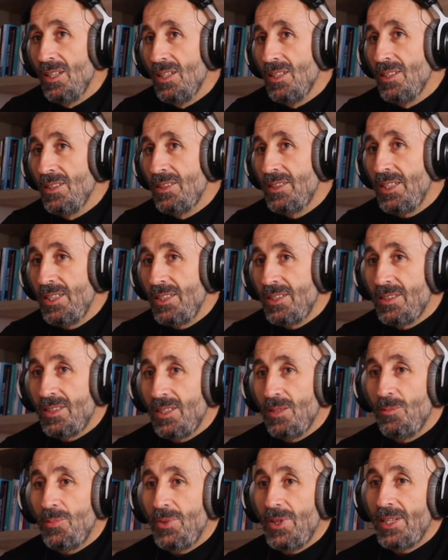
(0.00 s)
Sí,
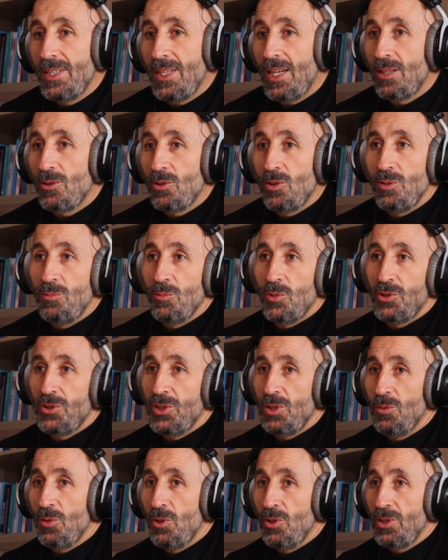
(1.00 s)
siempre hay algo
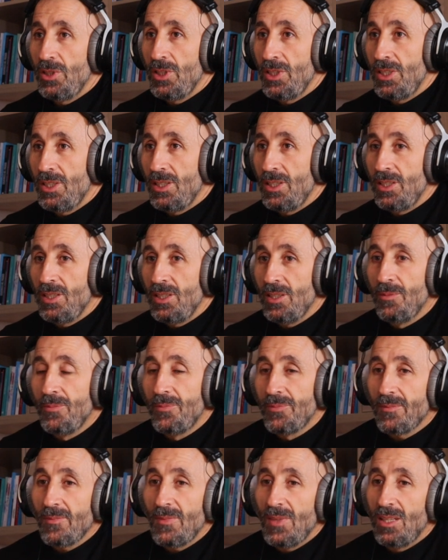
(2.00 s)
emotivo y,
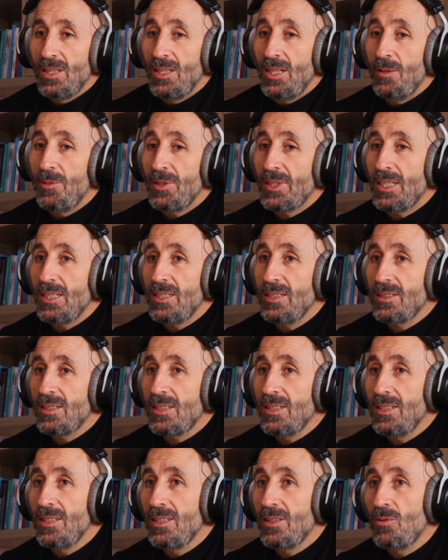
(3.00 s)
y la verdad es
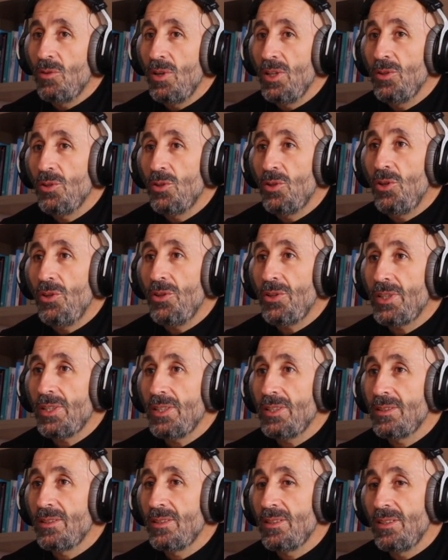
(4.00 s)
que cuando
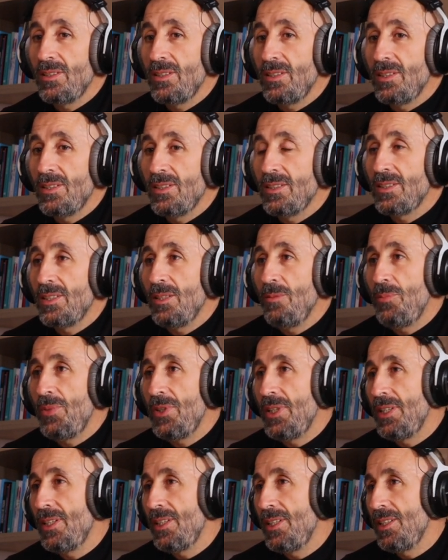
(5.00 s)
corres eh,
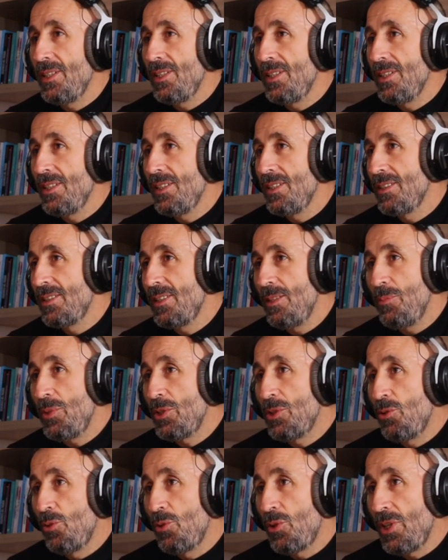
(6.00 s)
siempre, siempre
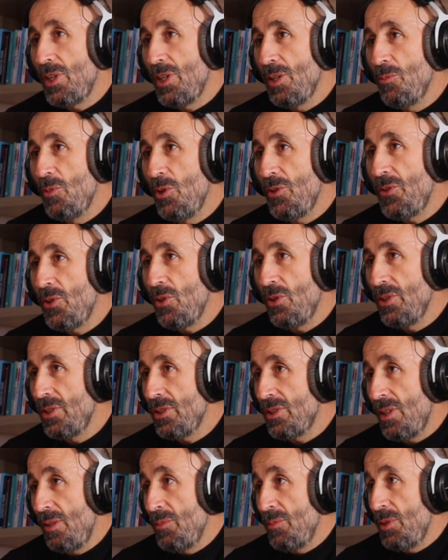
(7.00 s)
surgen emociones.
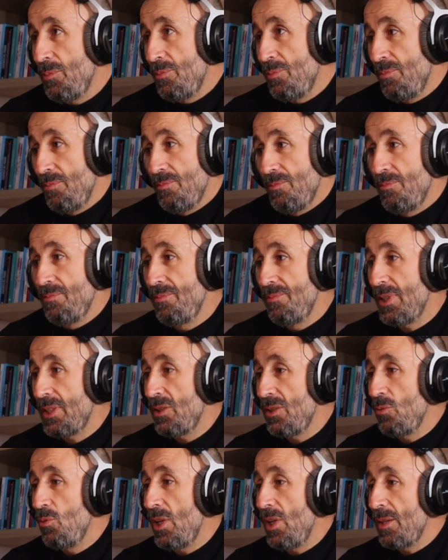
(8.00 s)
A mí
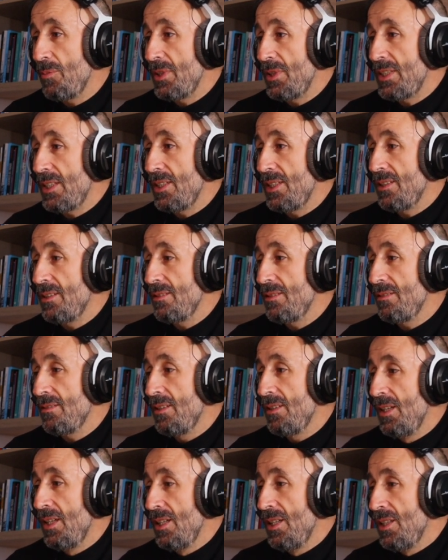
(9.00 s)
particularmente en
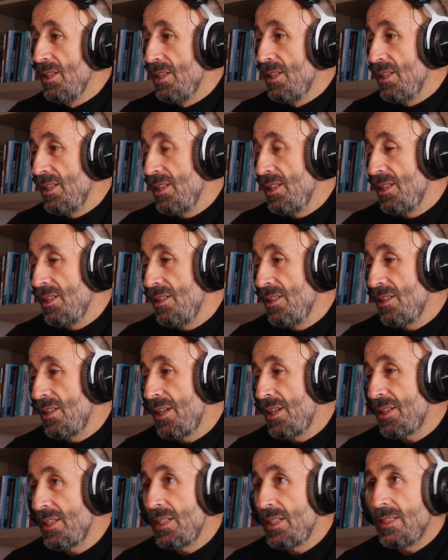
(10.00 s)
en
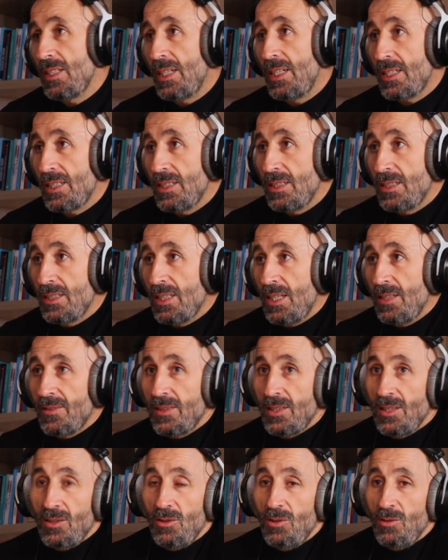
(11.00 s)
carreras de larga
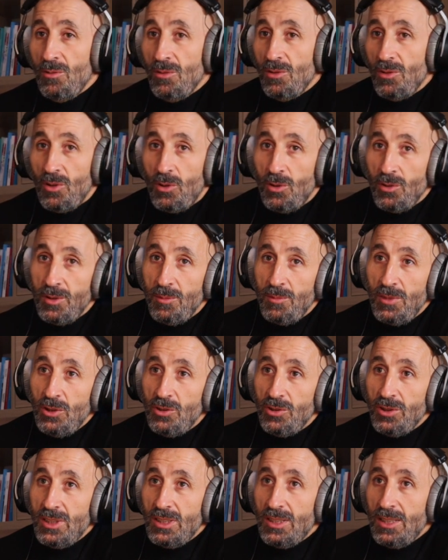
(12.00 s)
distancia o, de menos
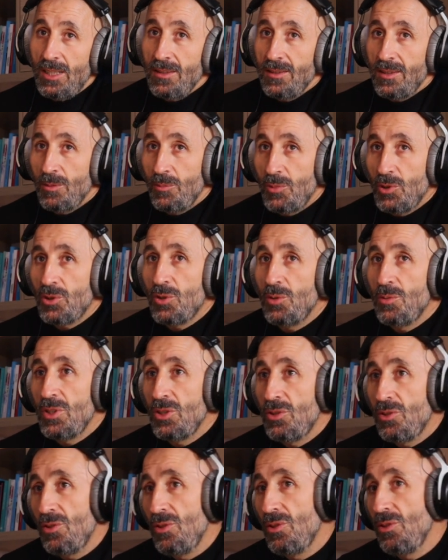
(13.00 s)
distancia, pero sobre
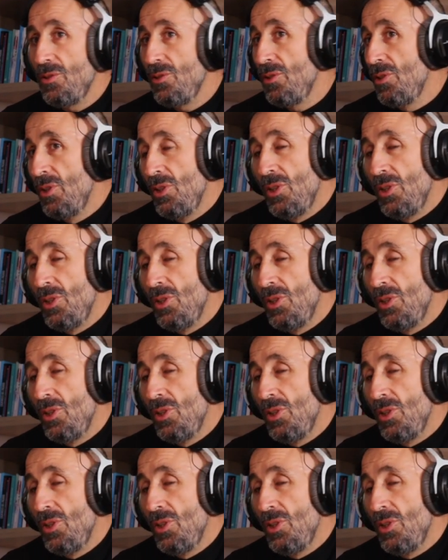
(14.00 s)
todo